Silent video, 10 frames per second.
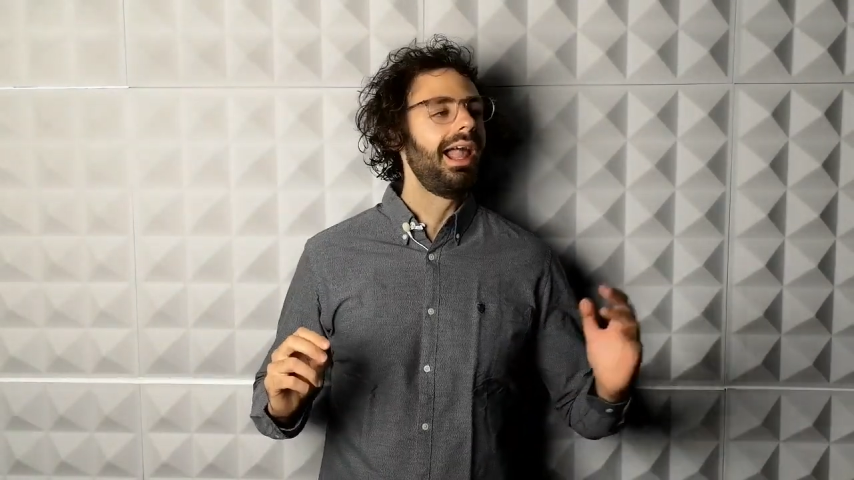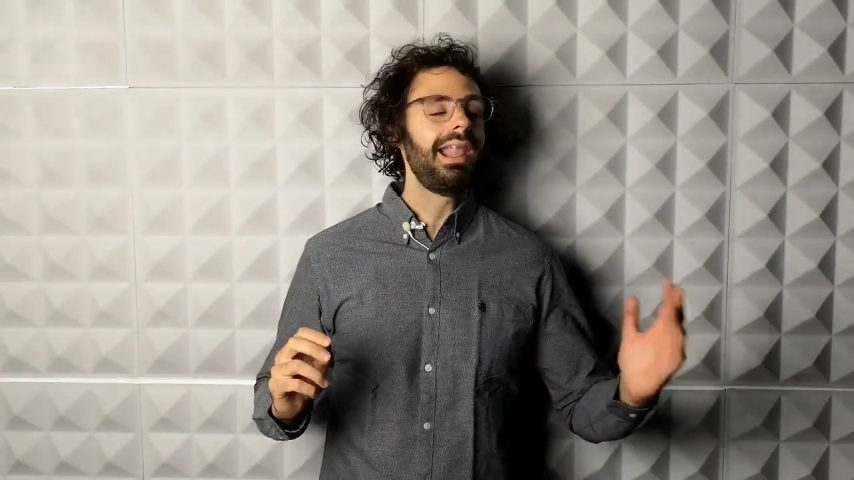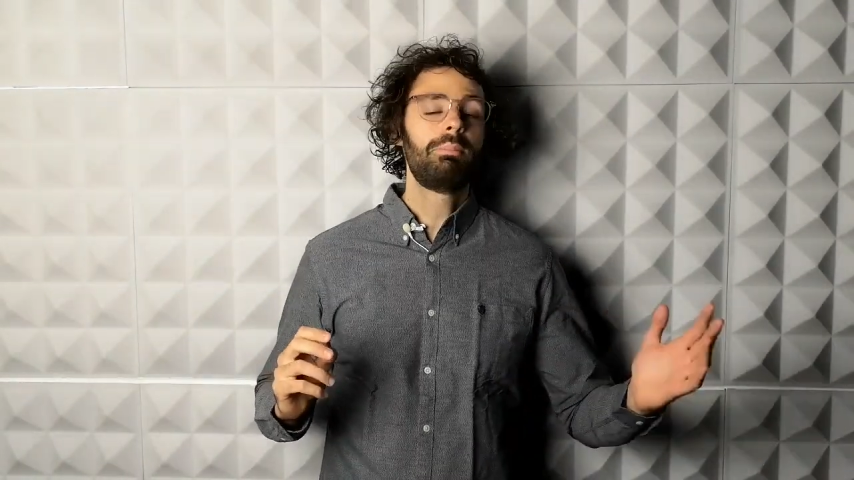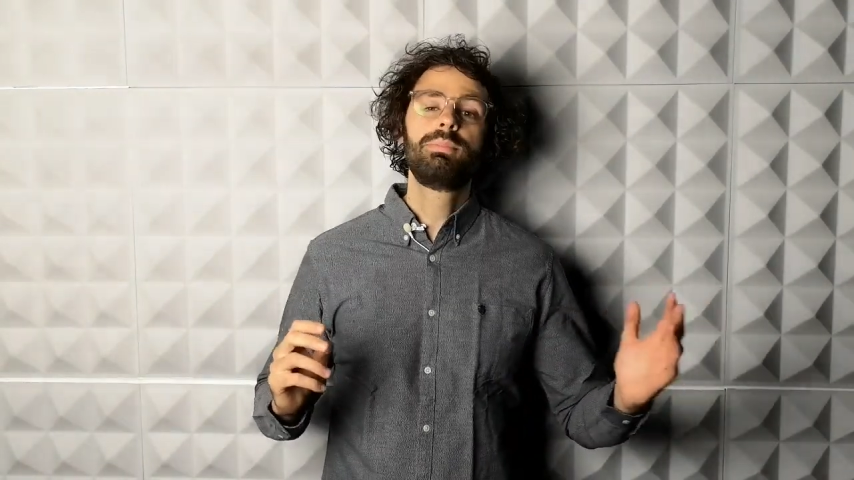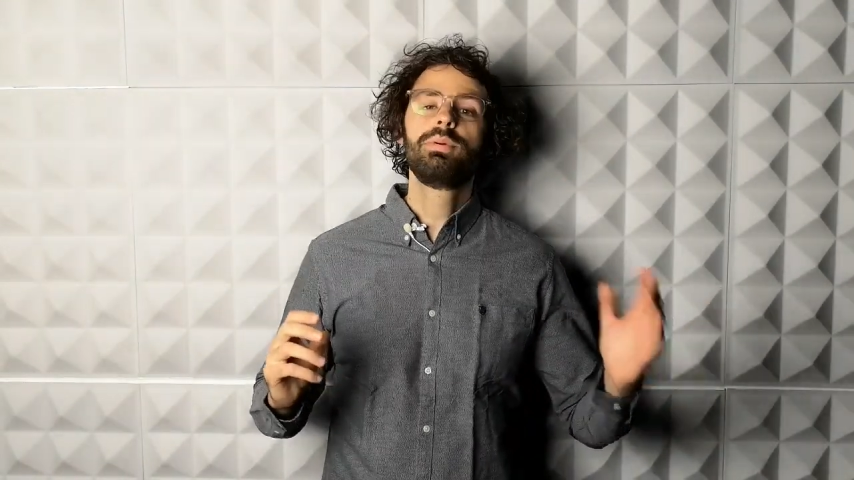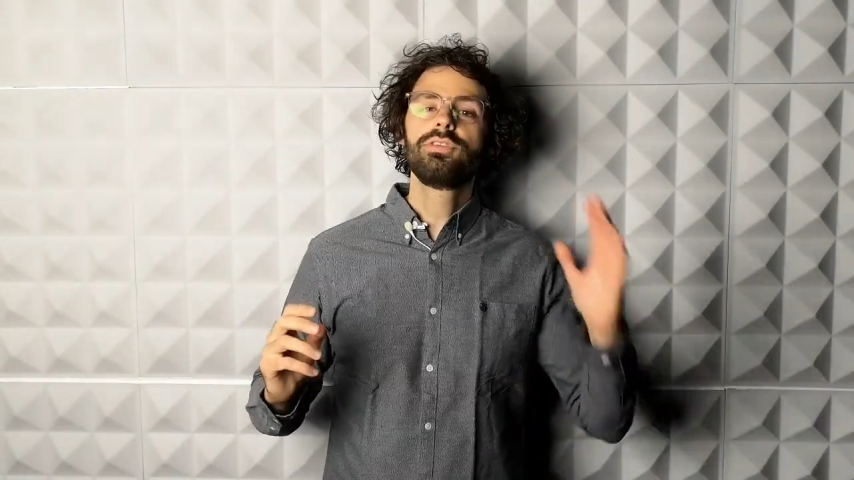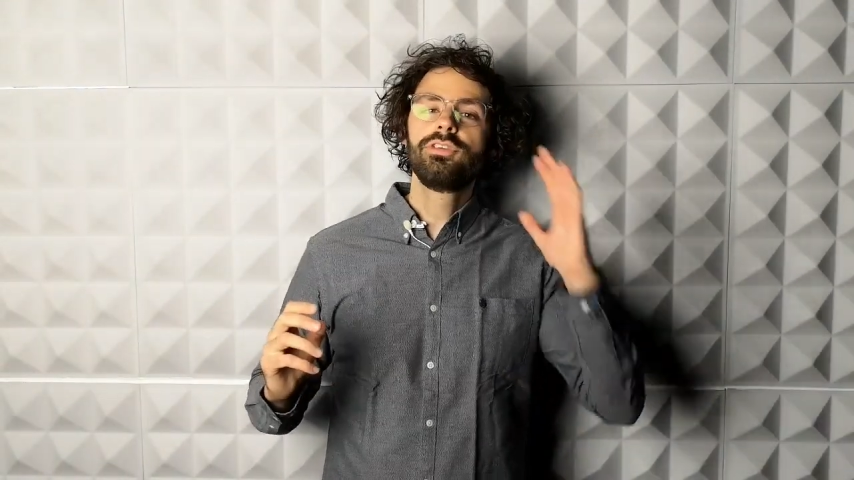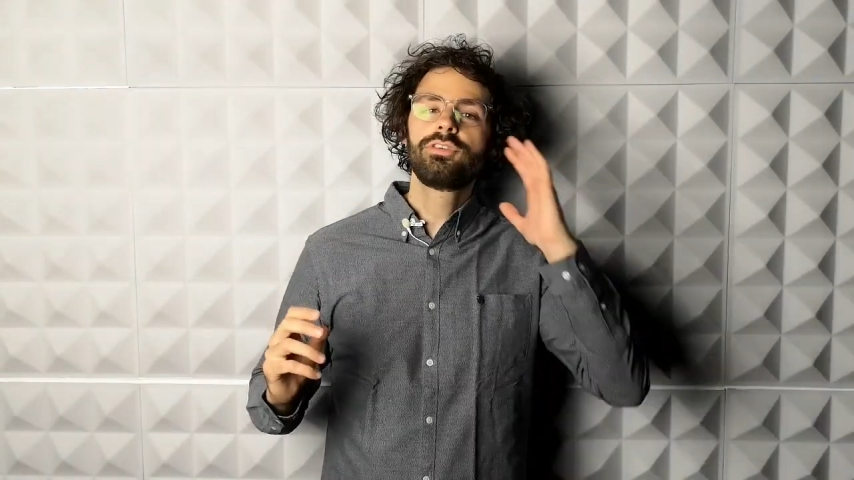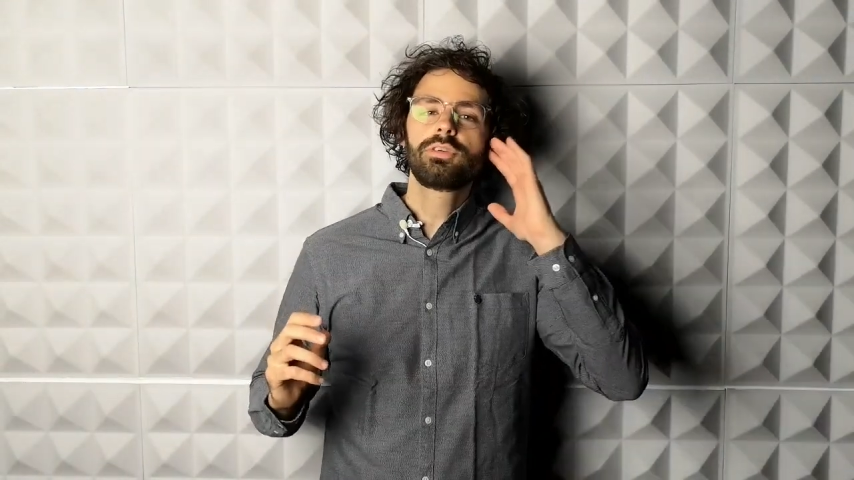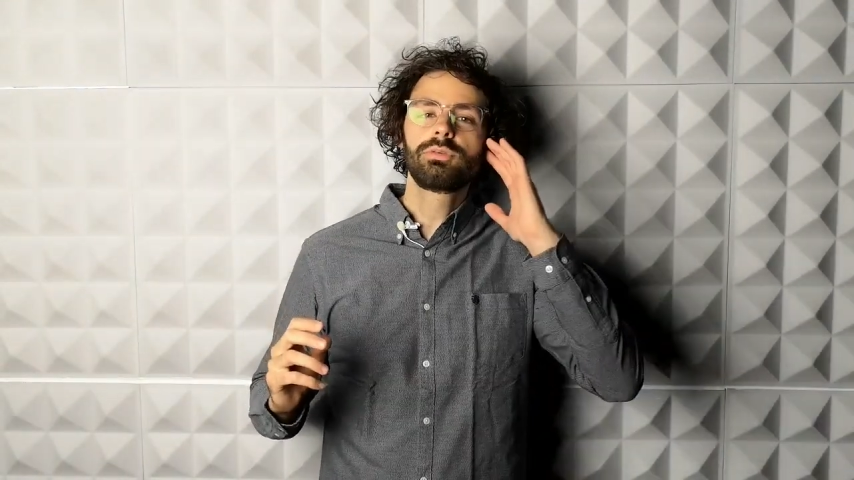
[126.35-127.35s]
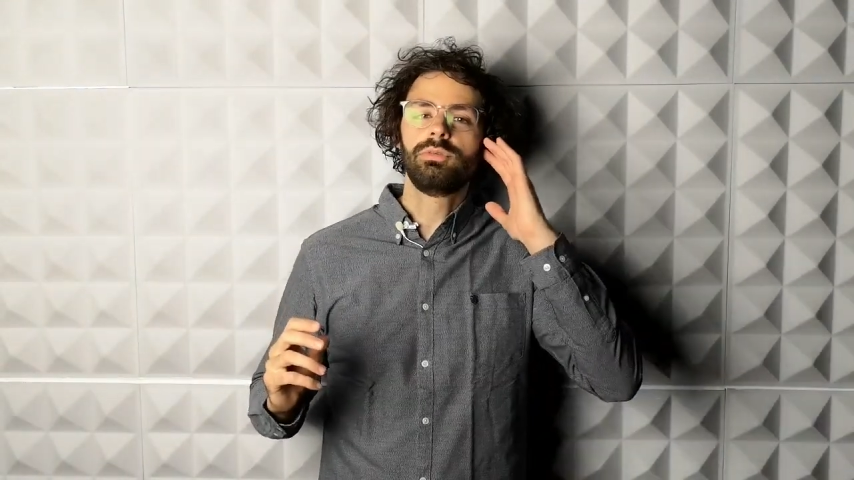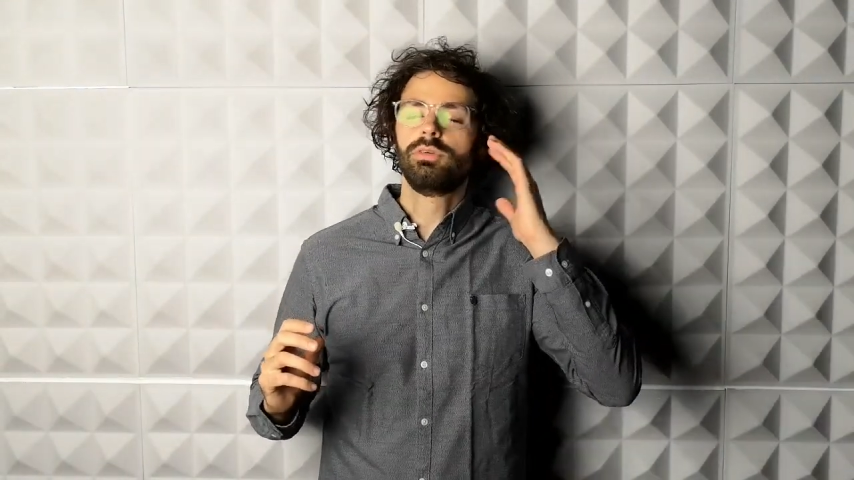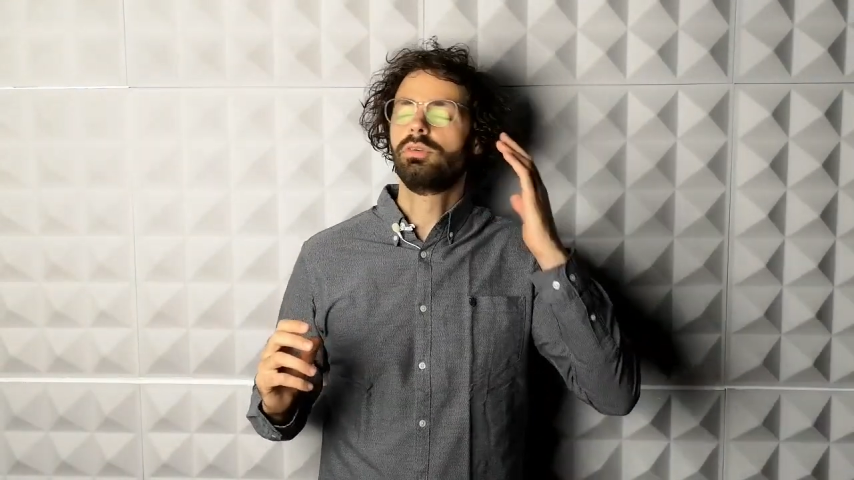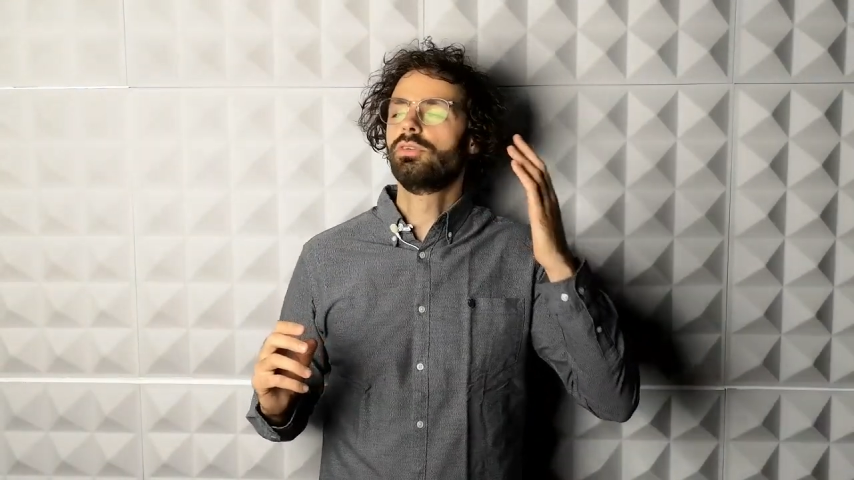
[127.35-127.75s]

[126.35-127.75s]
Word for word: la position